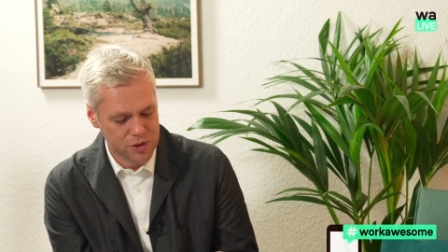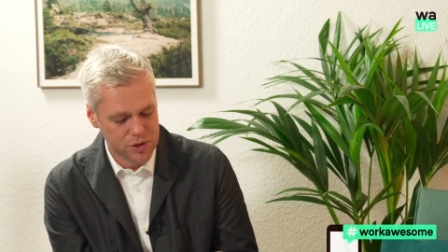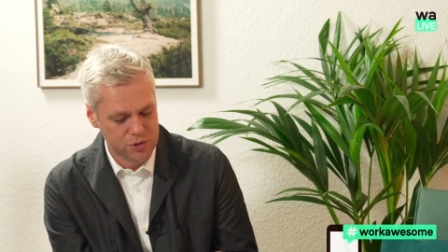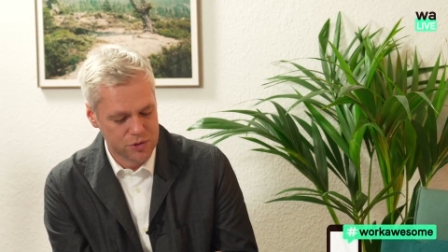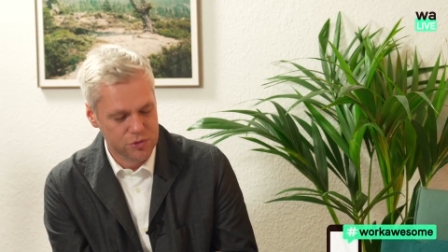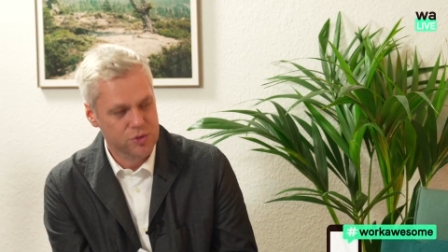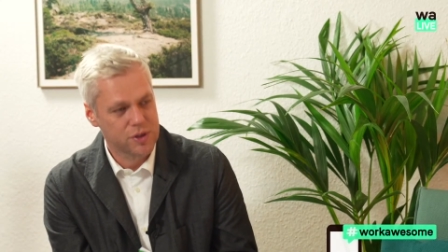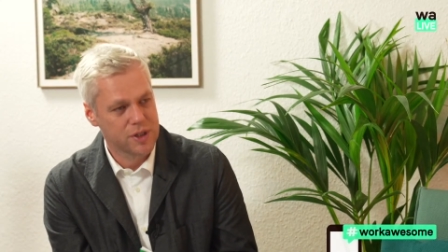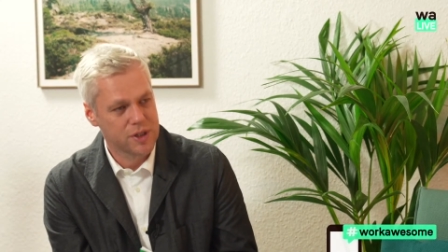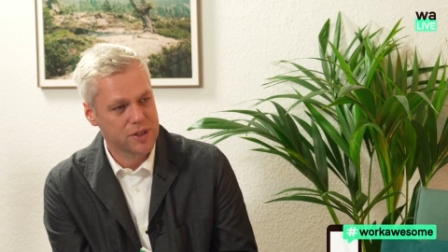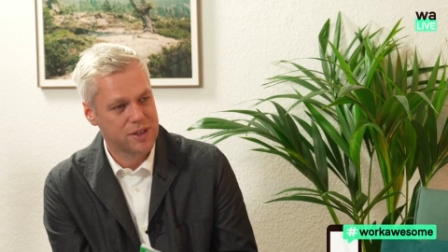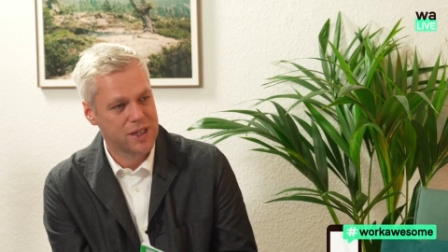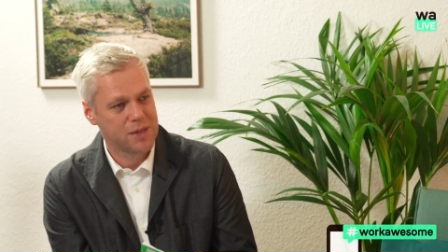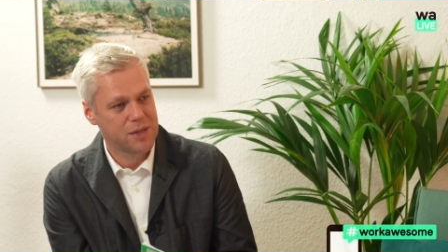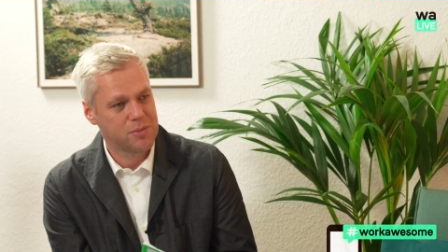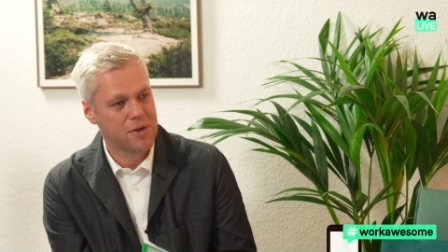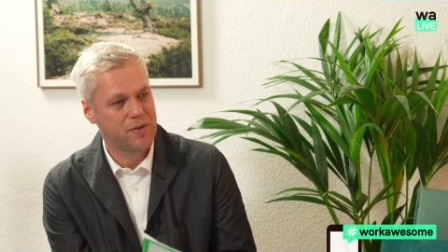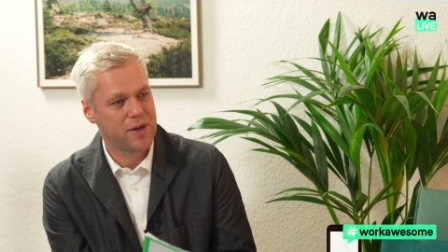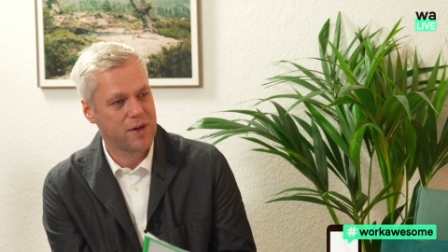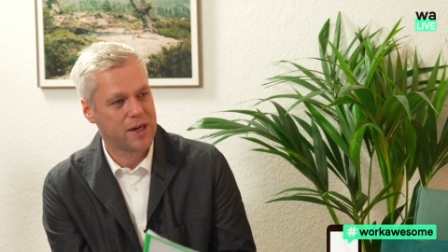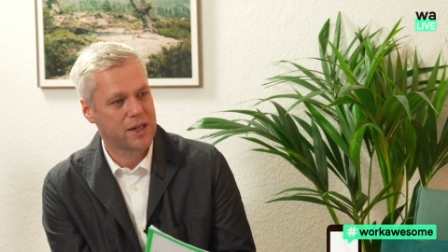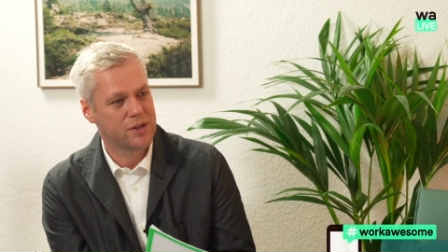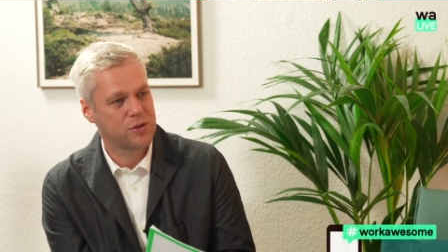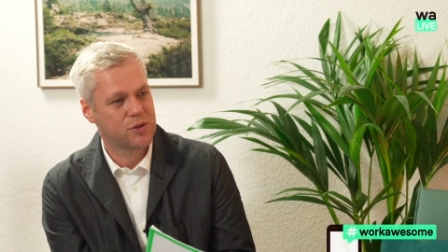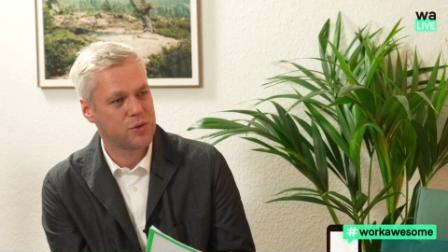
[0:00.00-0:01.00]

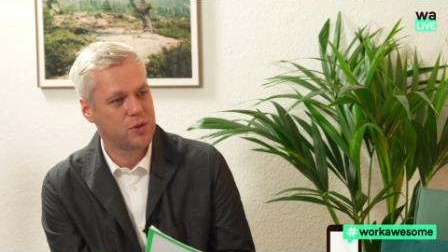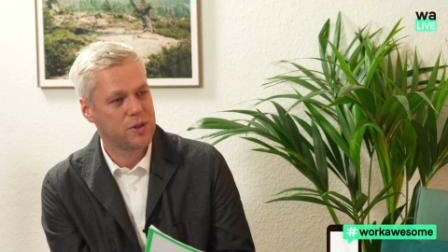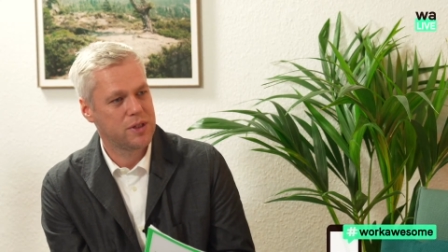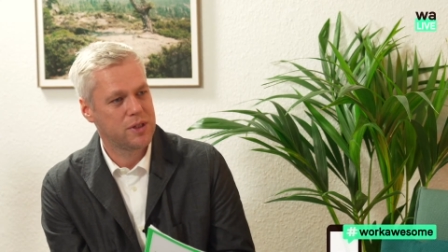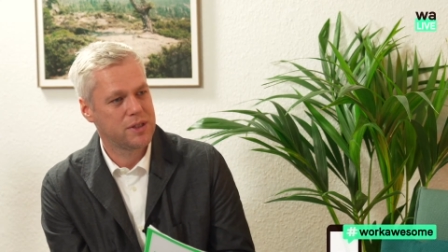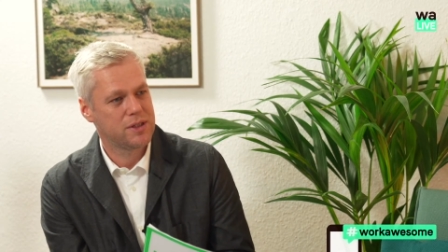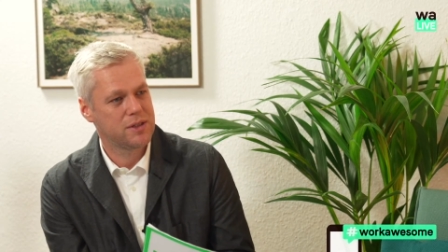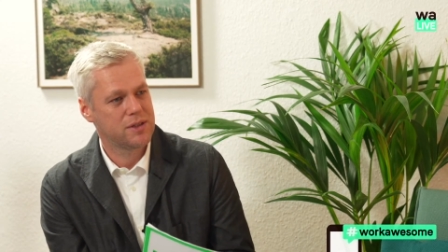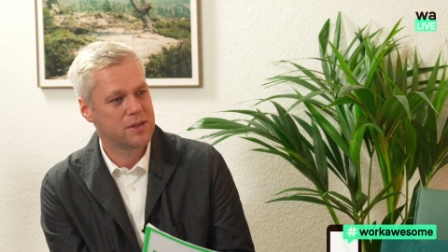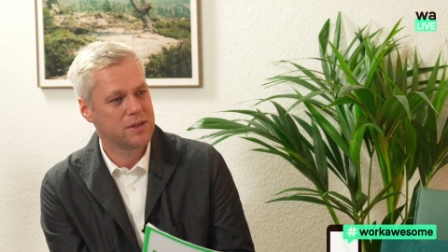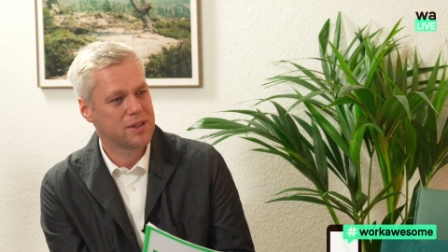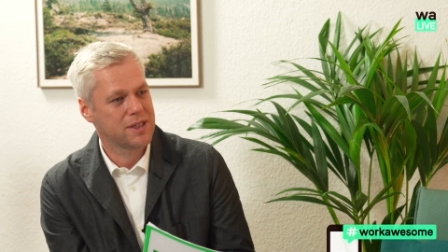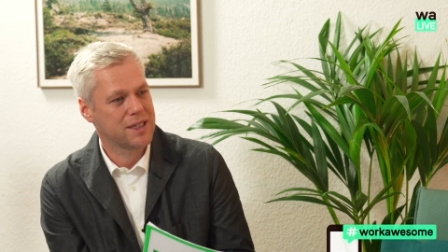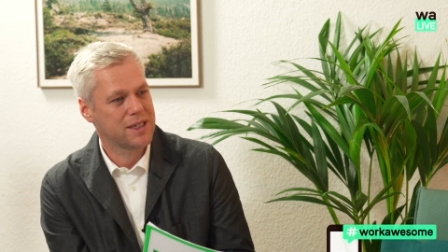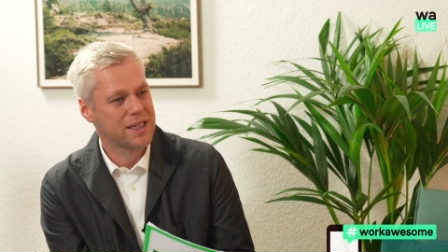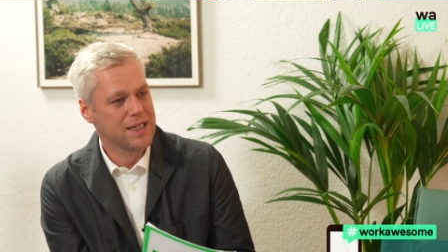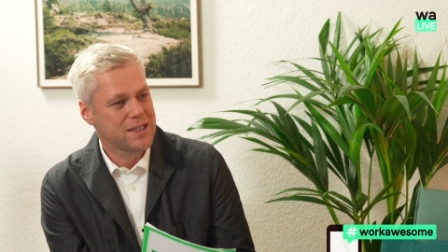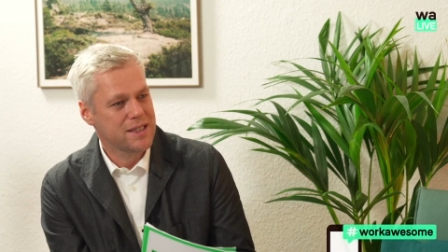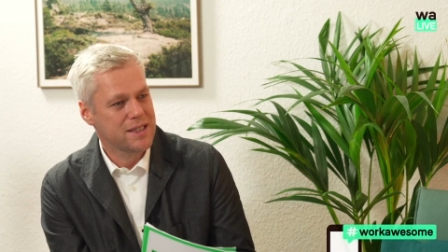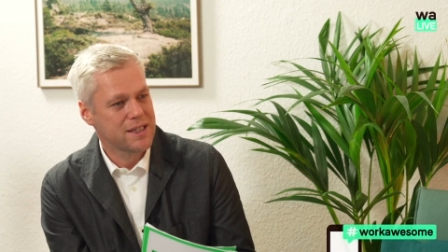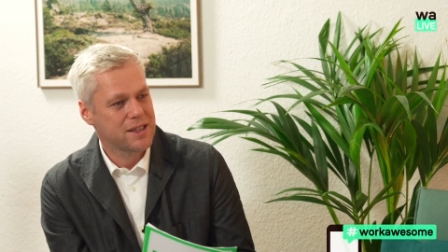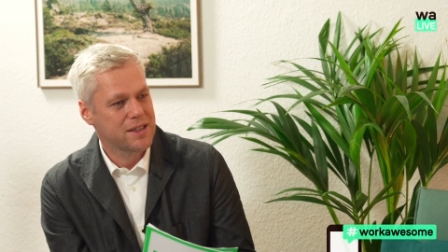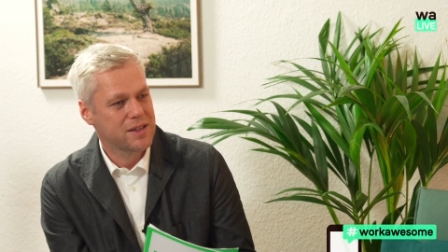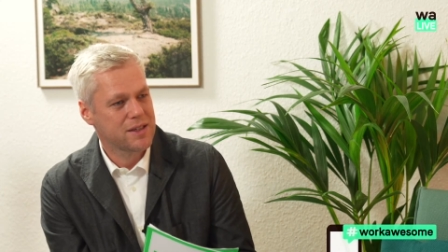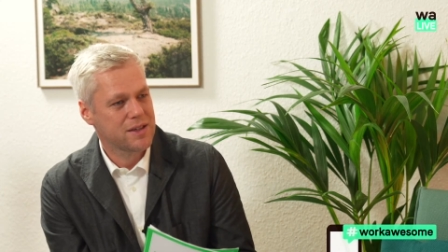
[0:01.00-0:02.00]
Recruiting-Thema war natürlich
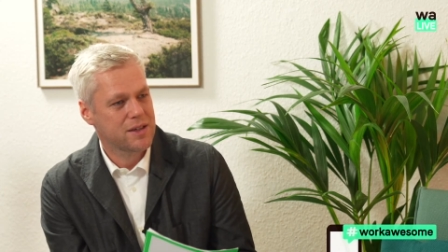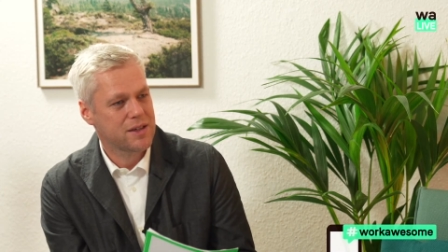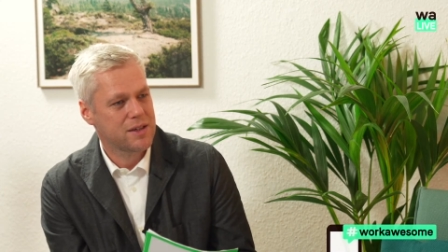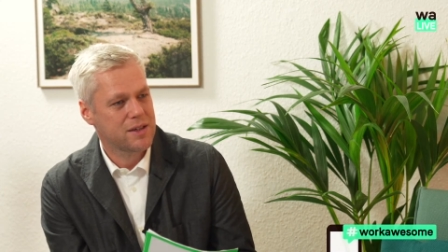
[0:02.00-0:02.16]
riesig.